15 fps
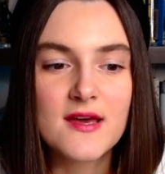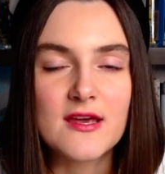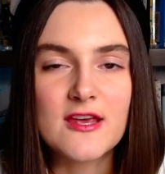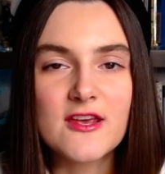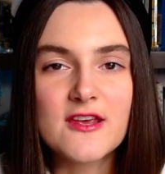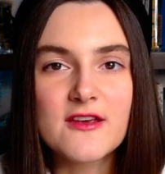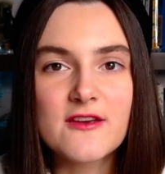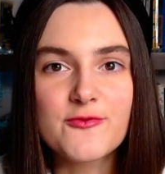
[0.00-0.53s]

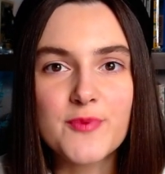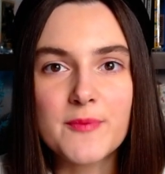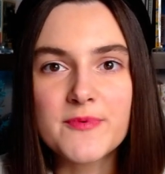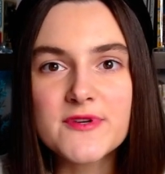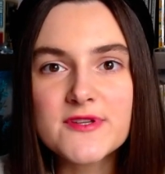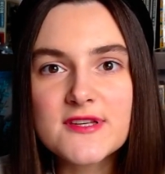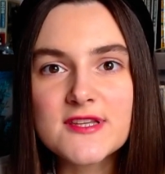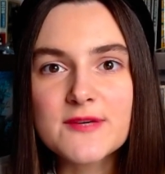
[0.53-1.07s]
И в
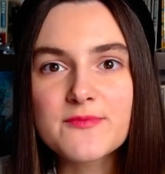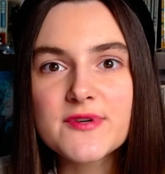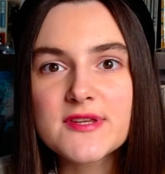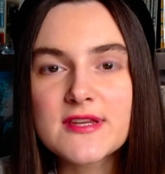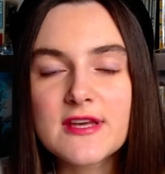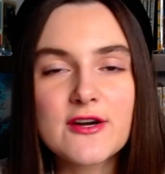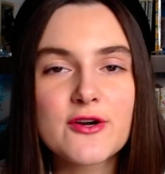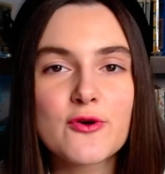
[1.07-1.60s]
попытке добыть
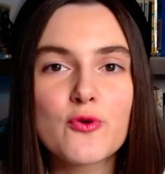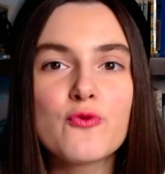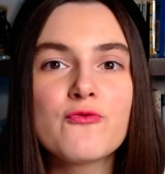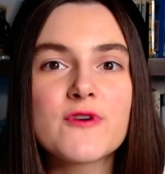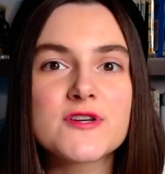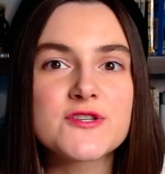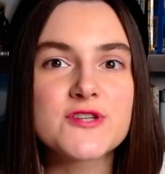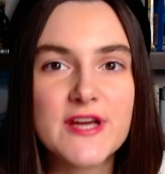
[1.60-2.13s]
некое
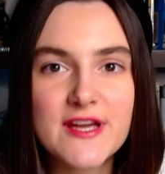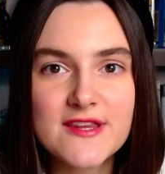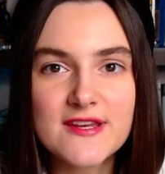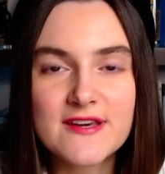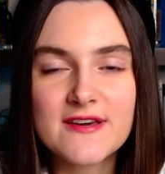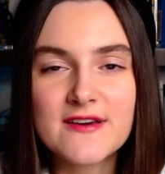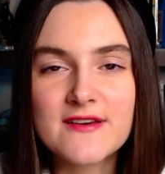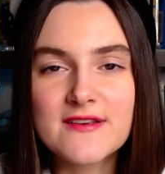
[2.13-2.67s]

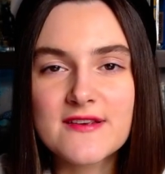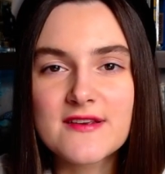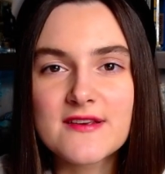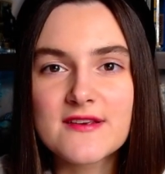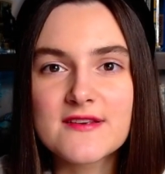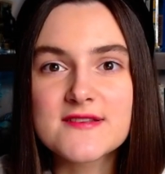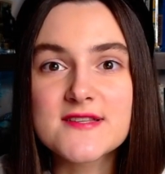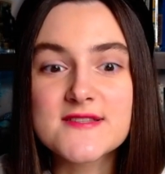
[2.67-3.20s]
уважение
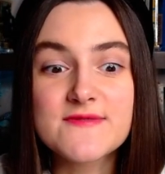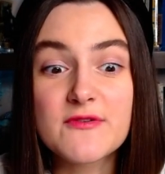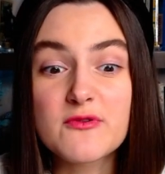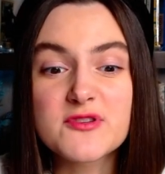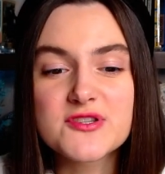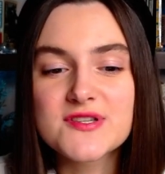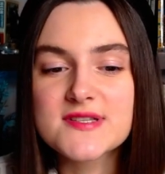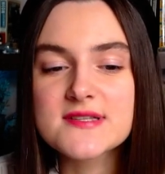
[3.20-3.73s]
и из-за своего
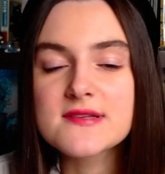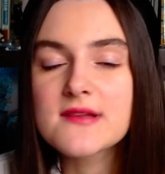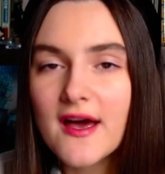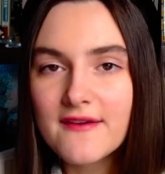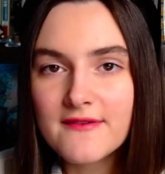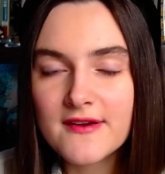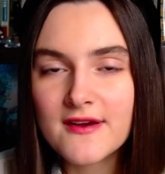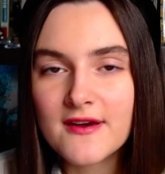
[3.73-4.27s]

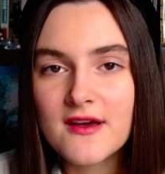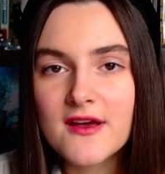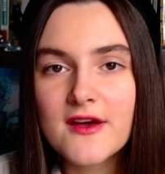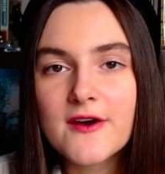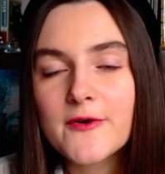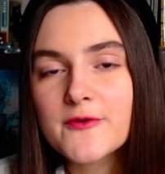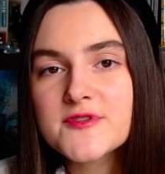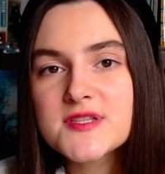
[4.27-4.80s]
тщеславия
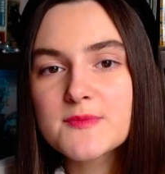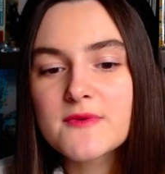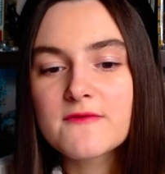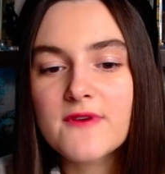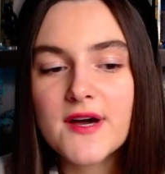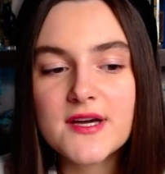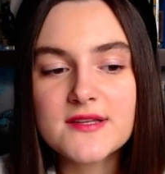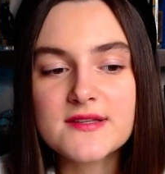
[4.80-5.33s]
он
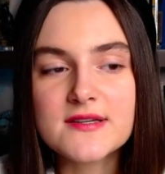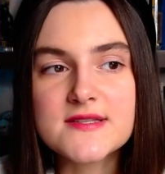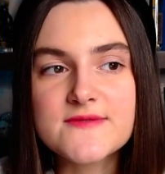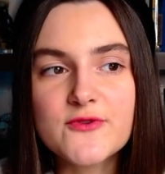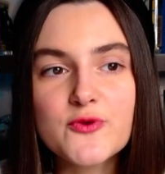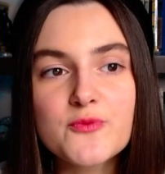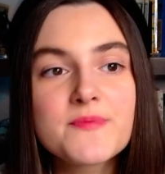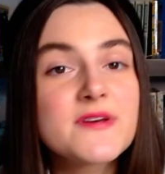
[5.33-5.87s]
забывает о
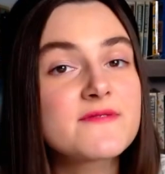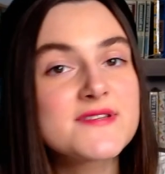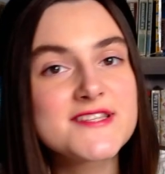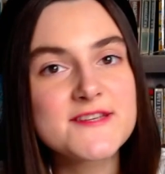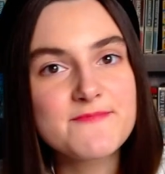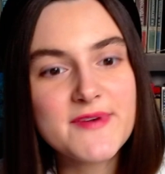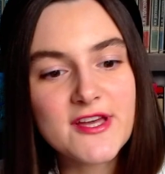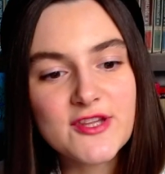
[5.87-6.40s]
своем
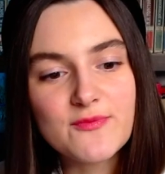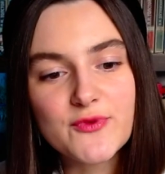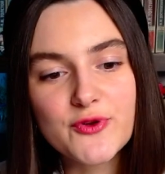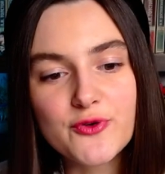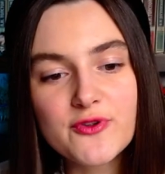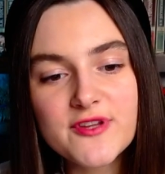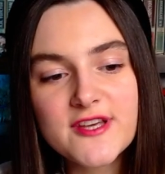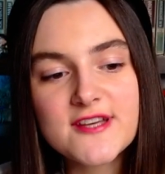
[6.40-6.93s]
первостепенном
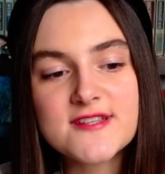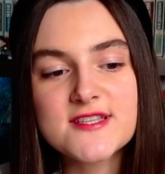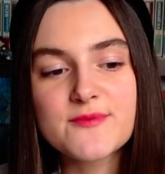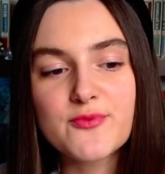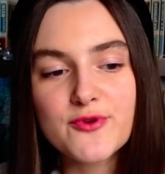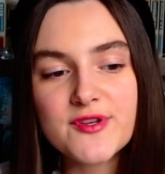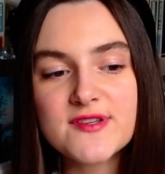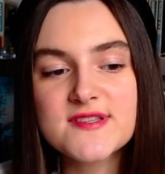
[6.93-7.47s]
долге,
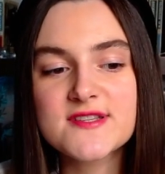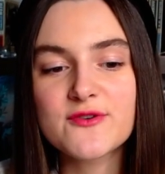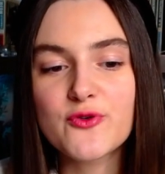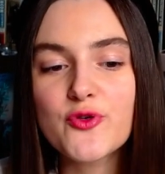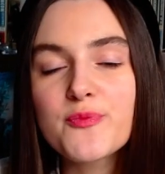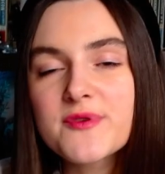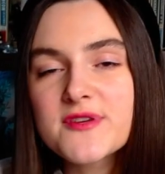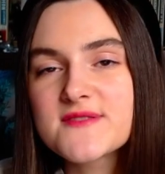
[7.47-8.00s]
заботиться
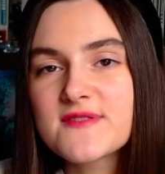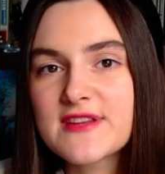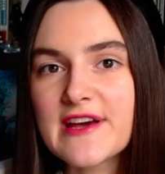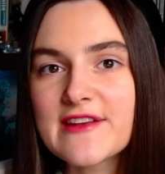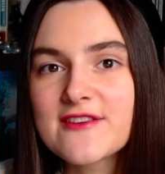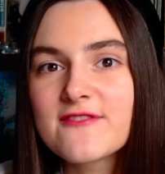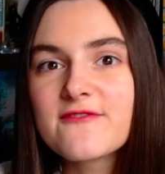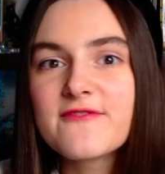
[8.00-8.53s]
о
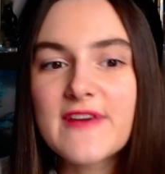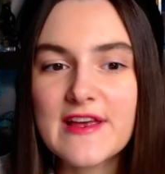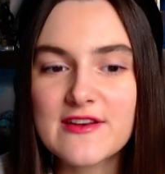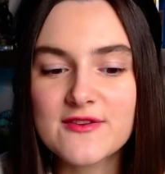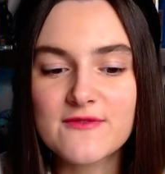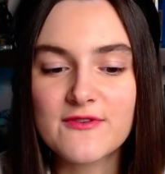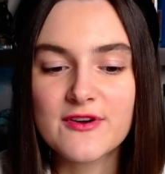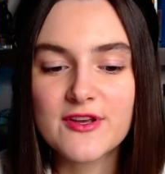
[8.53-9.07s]
процветании
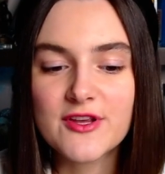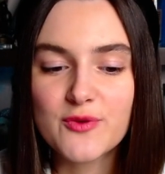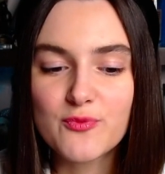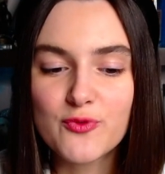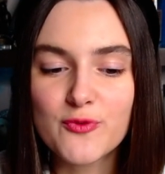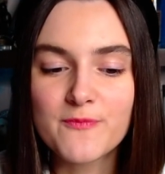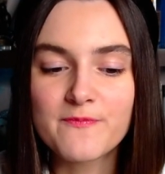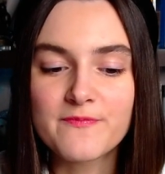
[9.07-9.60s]
веренного
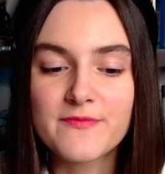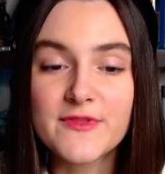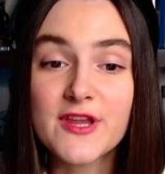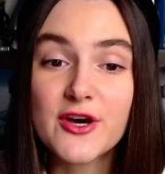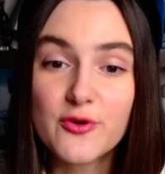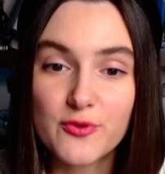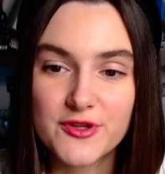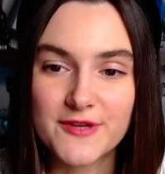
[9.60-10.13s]
ему
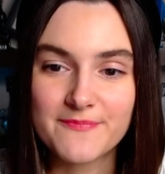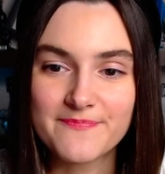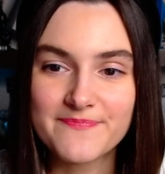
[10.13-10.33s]
народа.